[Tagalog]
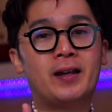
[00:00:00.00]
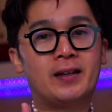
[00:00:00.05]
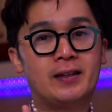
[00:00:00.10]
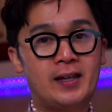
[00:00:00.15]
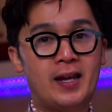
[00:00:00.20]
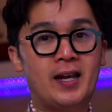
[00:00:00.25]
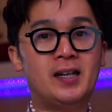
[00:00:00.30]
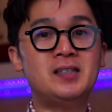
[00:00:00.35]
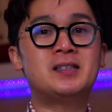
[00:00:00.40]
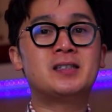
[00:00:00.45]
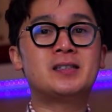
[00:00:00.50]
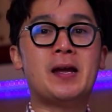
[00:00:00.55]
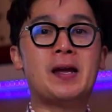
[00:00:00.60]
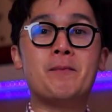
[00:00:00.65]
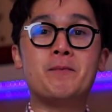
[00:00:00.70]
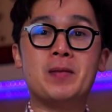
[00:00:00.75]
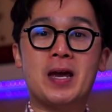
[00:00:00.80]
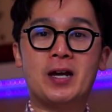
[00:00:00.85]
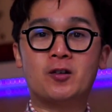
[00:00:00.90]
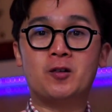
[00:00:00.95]
Yes,
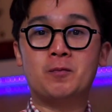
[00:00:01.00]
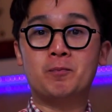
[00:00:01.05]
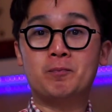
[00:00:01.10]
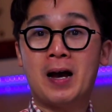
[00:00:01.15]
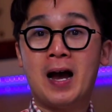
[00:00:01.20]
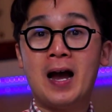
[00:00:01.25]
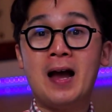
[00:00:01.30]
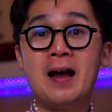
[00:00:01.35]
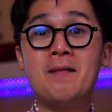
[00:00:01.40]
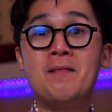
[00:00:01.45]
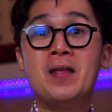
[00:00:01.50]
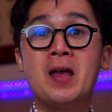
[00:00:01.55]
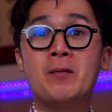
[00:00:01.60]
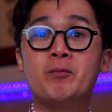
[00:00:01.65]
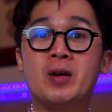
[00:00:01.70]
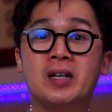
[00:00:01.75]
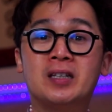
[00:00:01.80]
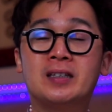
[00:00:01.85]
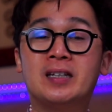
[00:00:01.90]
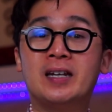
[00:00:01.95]
meron pa.
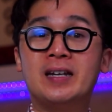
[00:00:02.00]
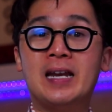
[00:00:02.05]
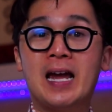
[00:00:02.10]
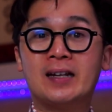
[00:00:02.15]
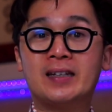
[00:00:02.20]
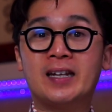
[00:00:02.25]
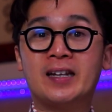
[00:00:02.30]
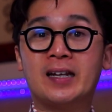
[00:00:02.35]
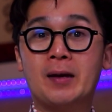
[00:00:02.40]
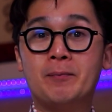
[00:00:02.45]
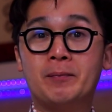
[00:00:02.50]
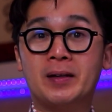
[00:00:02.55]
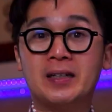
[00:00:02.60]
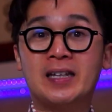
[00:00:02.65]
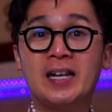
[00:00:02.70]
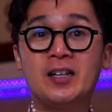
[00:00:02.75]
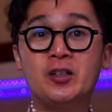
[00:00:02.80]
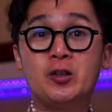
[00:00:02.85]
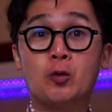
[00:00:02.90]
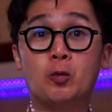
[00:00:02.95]
Pwede din natin
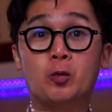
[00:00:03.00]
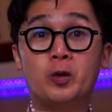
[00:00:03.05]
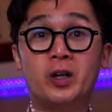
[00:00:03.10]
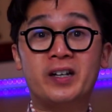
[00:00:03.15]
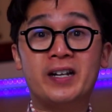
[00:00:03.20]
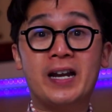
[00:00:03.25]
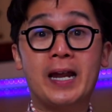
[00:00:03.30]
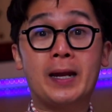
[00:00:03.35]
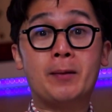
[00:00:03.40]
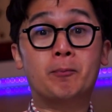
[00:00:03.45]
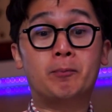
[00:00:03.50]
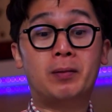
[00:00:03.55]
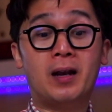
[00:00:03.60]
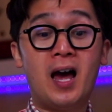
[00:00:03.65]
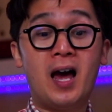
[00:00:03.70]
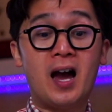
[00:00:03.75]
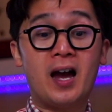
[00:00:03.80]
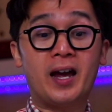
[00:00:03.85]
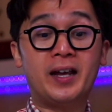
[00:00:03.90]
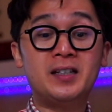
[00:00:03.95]
gamitin yung word na
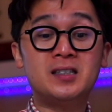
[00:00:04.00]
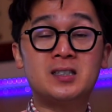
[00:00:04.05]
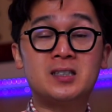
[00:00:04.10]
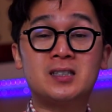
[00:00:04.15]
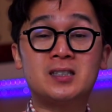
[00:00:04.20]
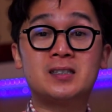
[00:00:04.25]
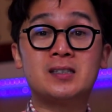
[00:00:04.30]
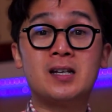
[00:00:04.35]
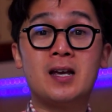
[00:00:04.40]
implies